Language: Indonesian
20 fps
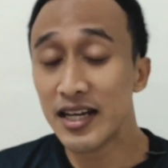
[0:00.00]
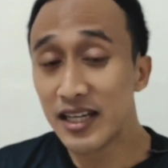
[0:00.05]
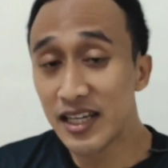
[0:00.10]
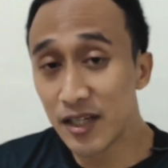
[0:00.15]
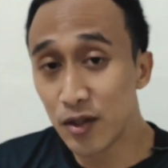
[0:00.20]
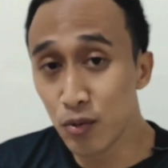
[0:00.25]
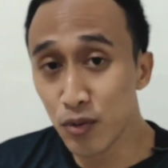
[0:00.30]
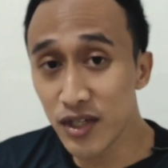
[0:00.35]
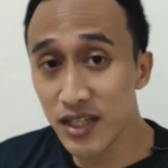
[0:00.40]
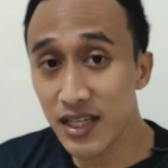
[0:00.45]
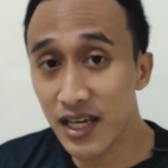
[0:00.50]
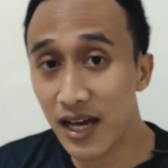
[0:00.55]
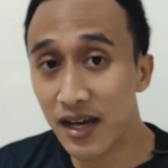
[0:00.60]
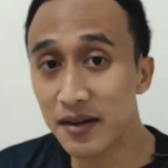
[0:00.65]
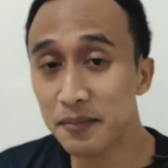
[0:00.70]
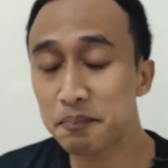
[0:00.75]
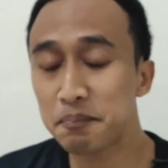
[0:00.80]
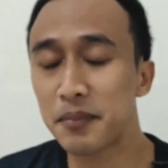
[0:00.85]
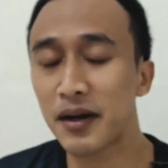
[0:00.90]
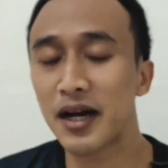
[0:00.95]
Di
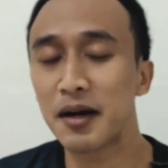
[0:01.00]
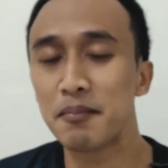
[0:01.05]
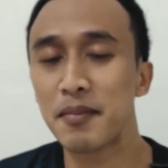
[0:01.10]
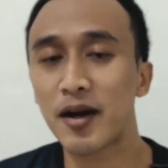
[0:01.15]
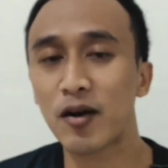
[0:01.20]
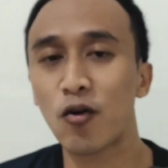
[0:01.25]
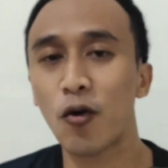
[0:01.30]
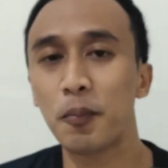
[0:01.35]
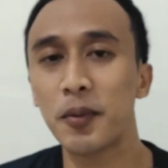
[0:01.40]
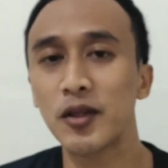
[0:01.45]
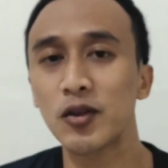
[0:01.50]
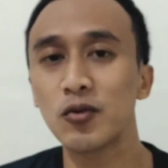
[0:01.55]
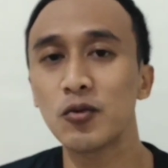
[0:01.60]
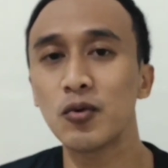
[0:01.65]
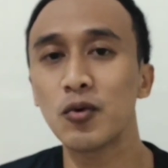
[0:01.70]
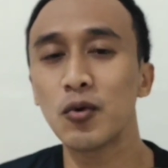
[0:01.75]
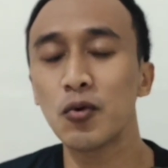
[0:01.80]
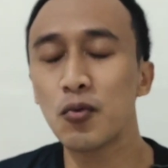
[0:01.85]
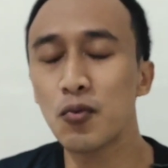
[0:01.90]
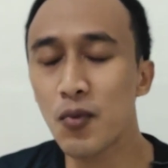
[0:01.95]
dunia, penggemar kopi itu
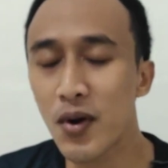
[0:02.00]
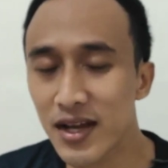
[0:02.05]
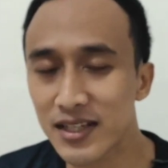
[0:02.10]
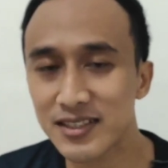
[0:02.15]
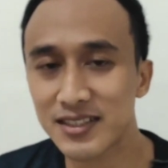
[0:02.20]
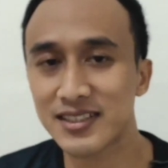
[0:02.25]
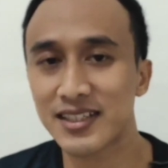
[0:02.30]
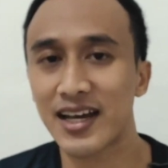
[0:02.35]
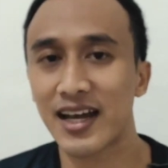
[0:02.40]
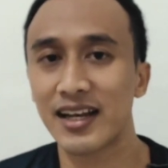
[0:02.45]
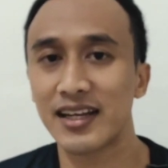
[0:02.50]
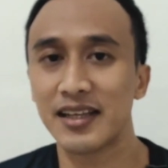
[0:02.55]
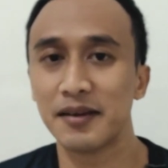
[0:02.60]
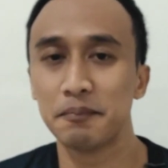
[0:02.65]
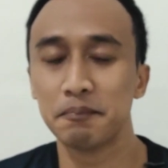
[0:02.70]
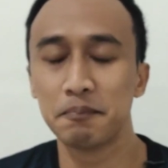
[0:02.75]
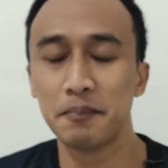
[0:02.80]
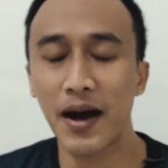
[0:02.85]
luas sekali.